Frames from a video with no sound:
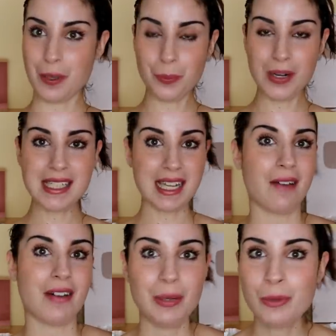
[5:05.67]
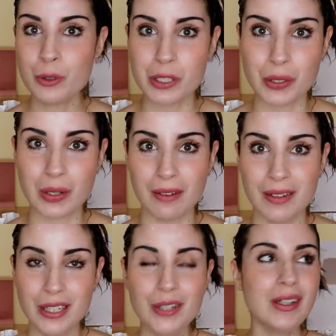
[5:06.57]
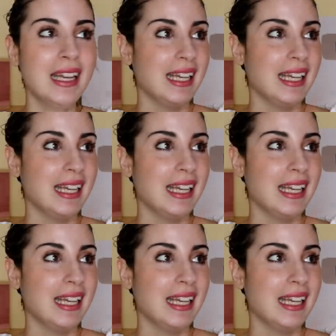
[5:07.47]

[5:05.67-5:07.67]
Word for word: Después lavaremos nuestro cabello